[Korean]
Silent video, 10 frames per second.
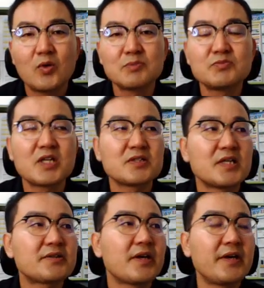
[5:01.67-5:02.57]
신분당선
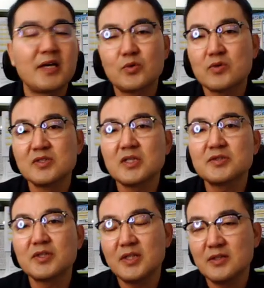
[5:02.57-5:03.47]
예타의 또
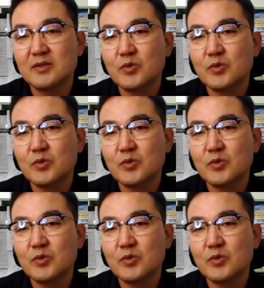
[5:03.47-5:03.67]
긍정적인